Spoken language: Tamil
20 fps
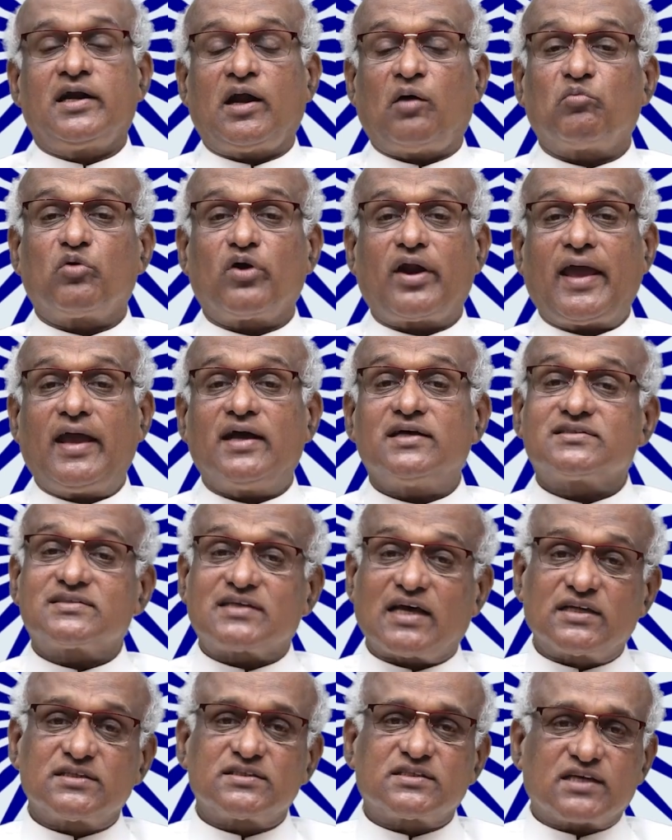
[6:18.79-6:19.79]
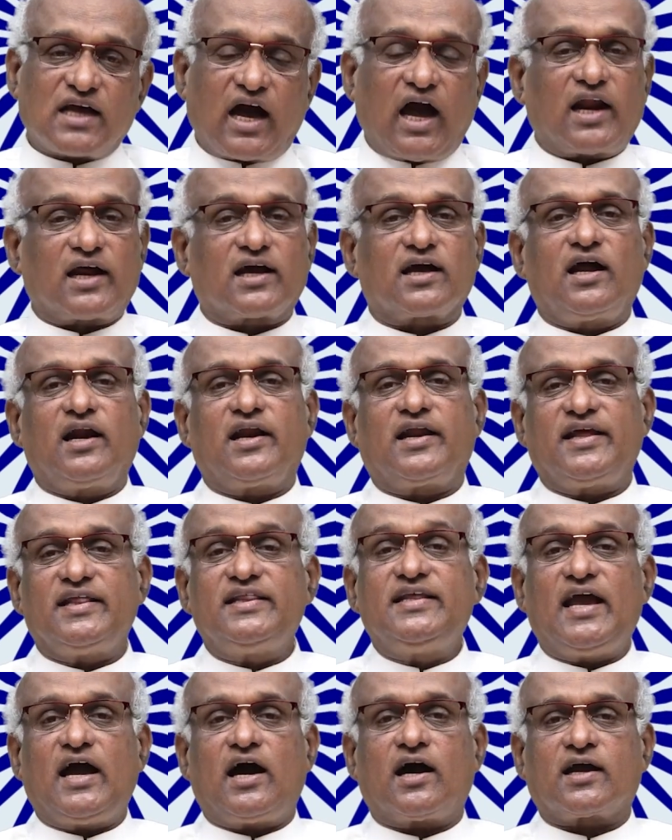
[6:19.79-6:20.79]
நம்முடைய சன்ஸ்காரங்கள்
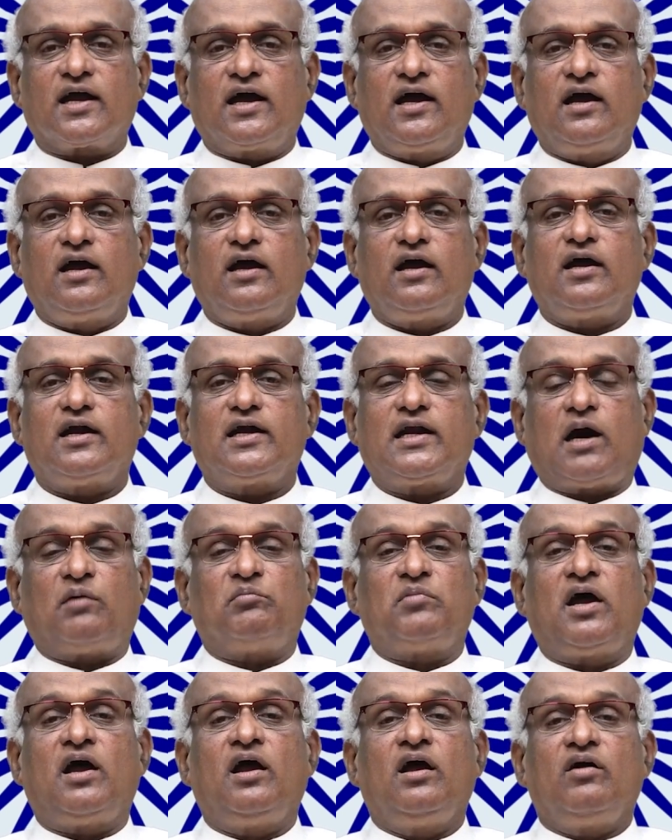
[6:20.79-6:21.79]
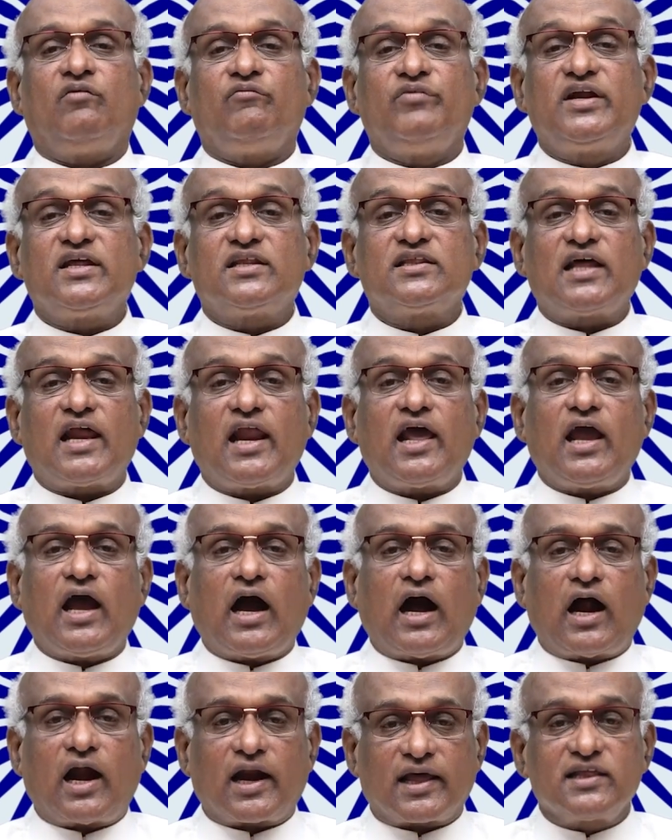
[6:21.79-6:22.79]
ரீதியாக நாம் விடுதலை
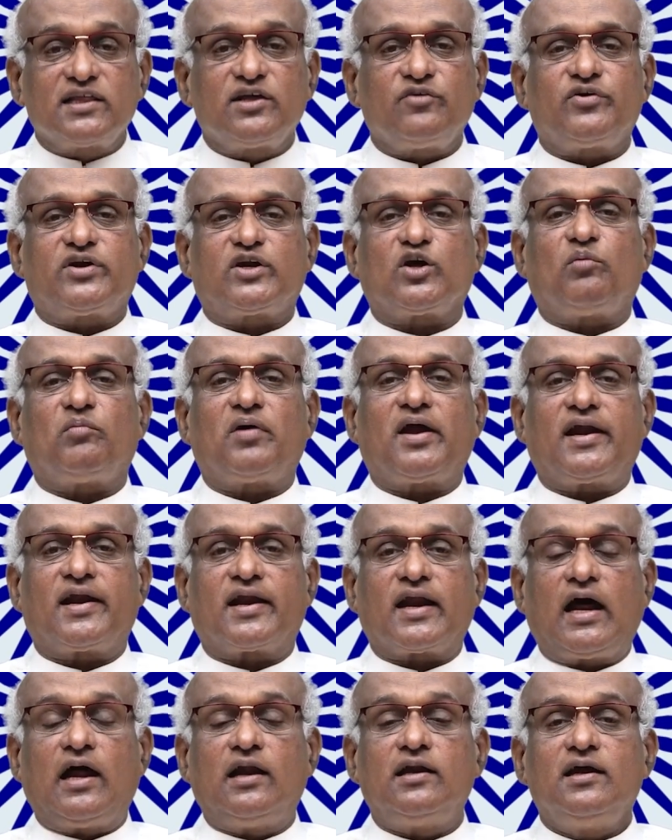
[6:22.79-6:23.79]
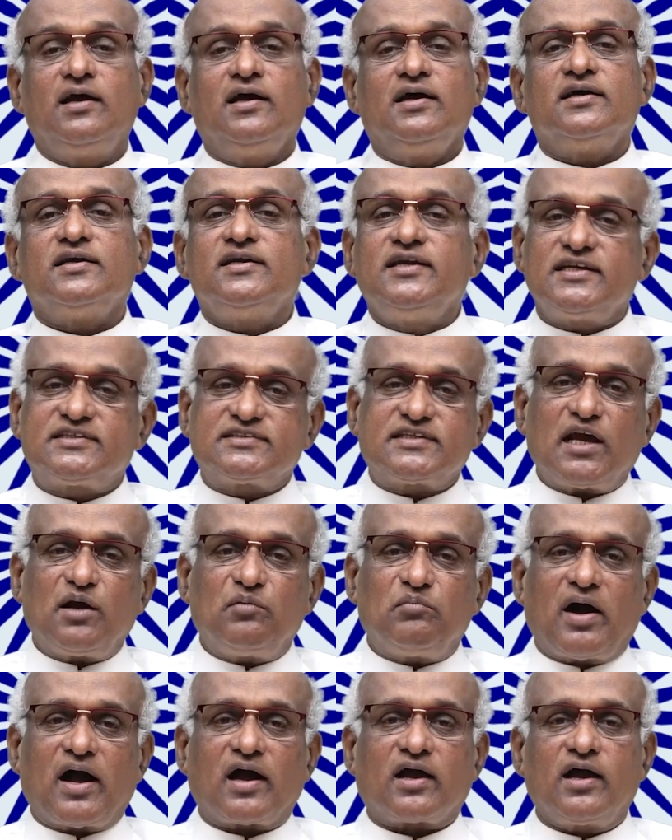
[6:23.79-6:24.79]
அடைந்து விட்டோமா என்றால்
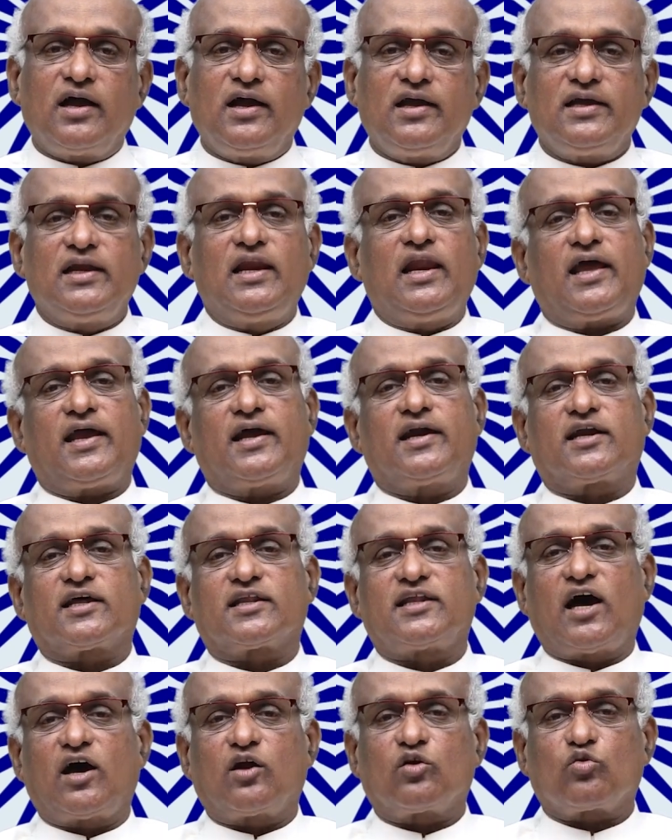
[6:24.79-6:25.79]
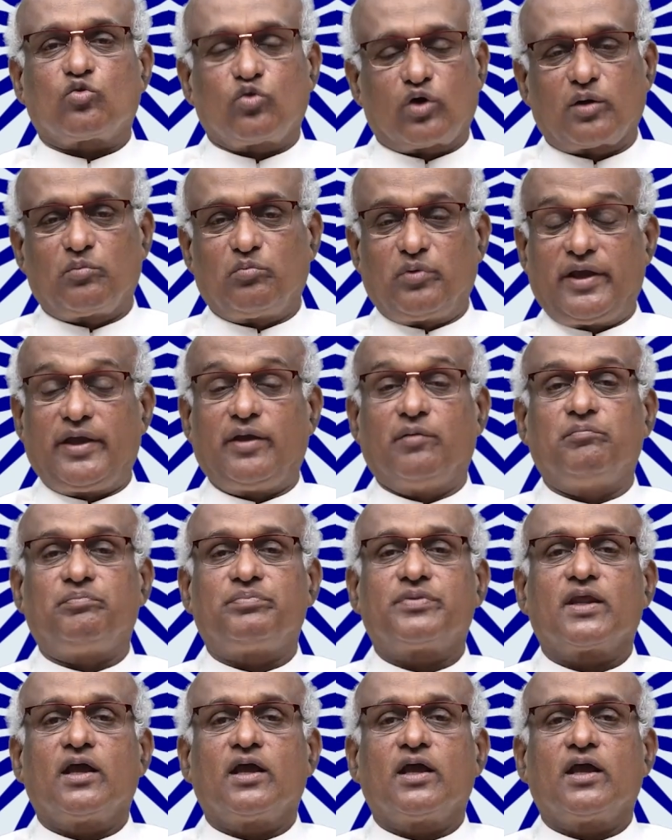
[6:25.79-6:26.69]
நிச்சயமாக இல்லை என்று தான் கூற முடியும்